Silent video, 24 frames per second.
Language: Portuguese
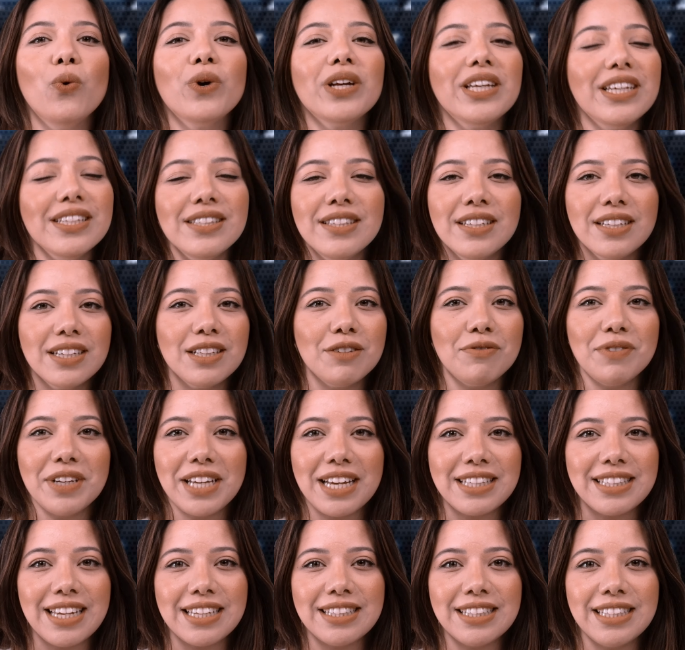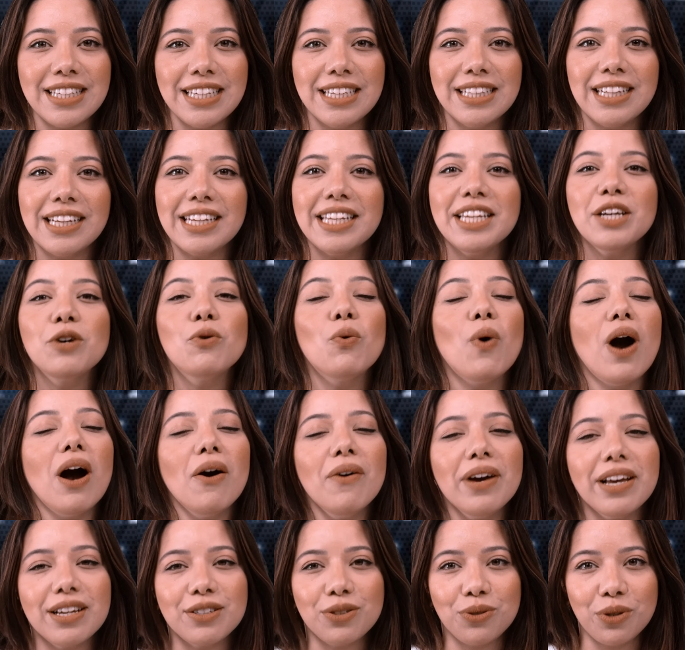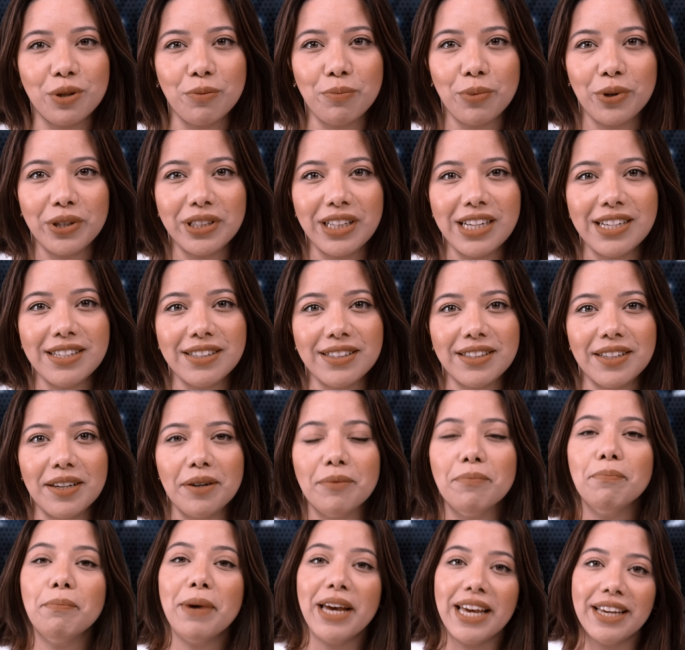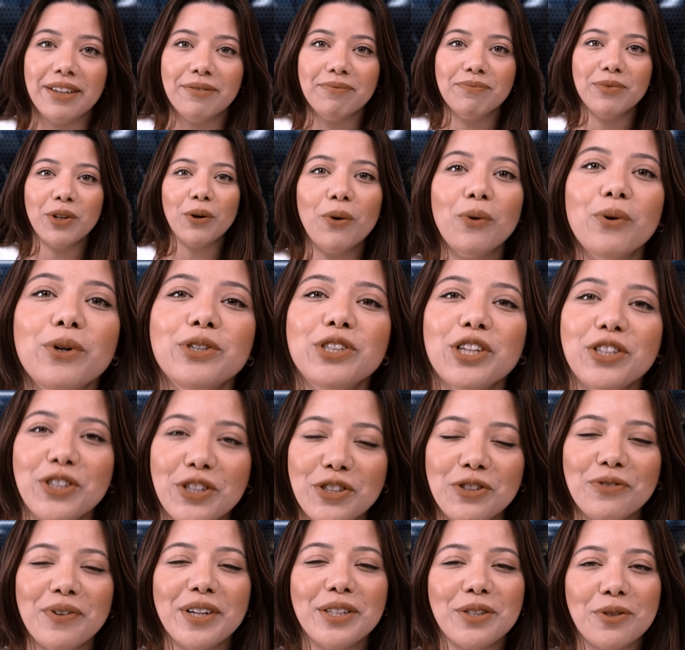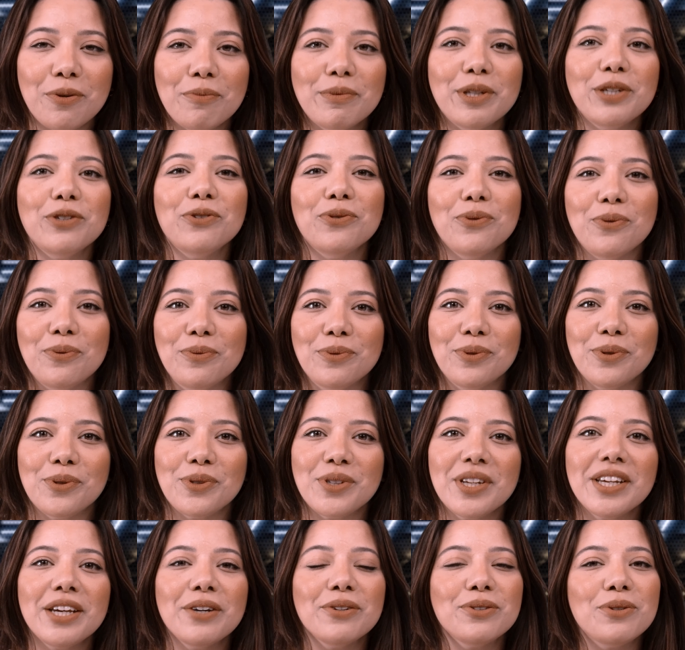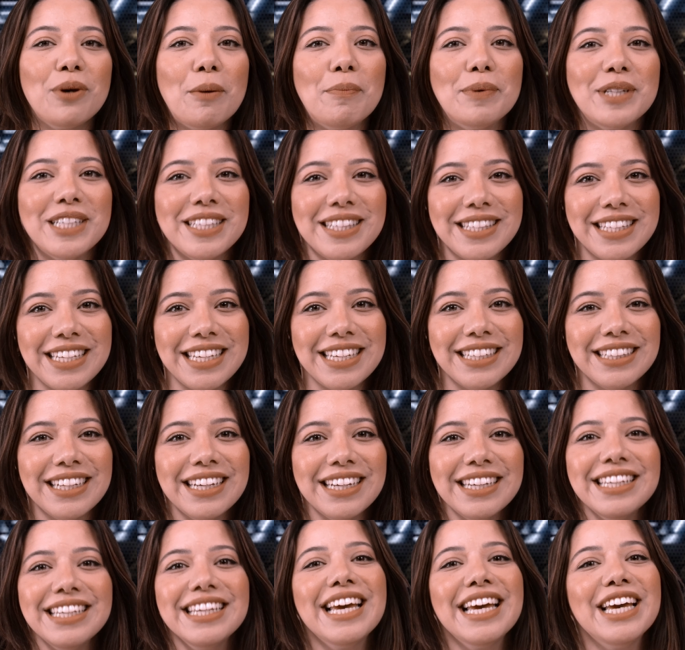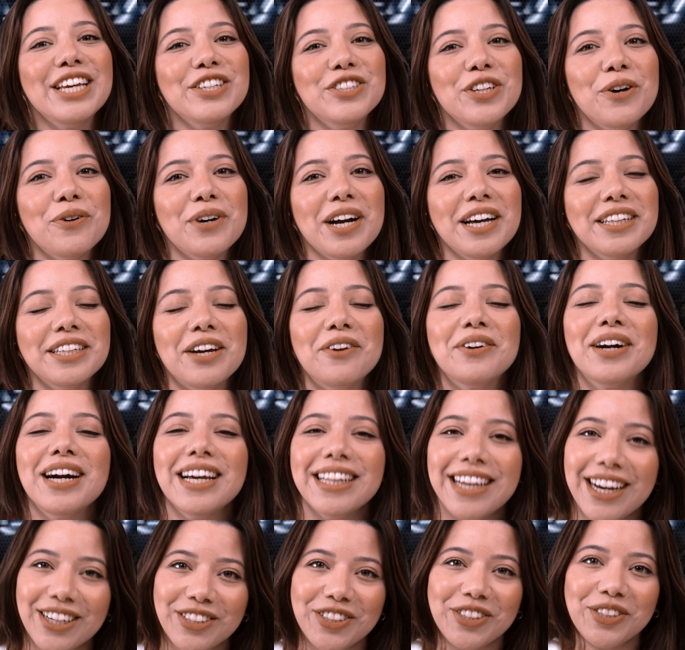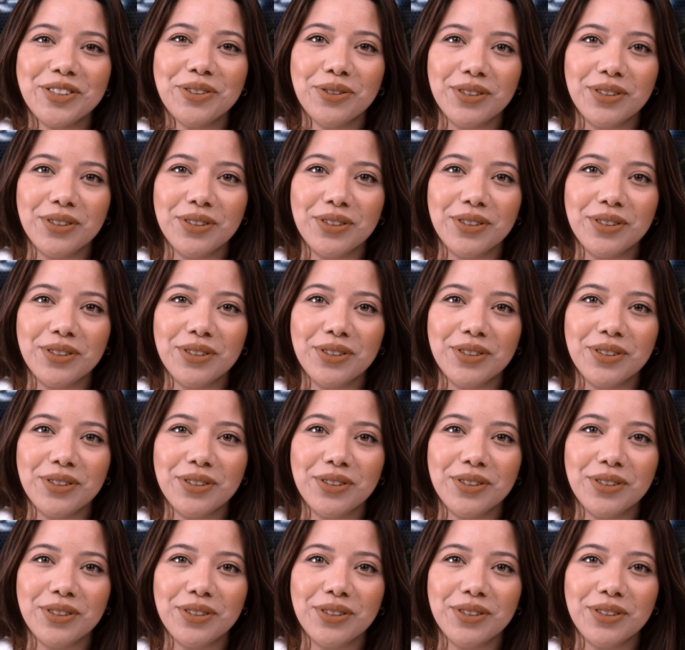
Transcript: o que significa essa sigla e qual é a sua importância? Bem, hoje a gente vai descobrir juntos. Eu sou a Priscila e este é o canal Garagem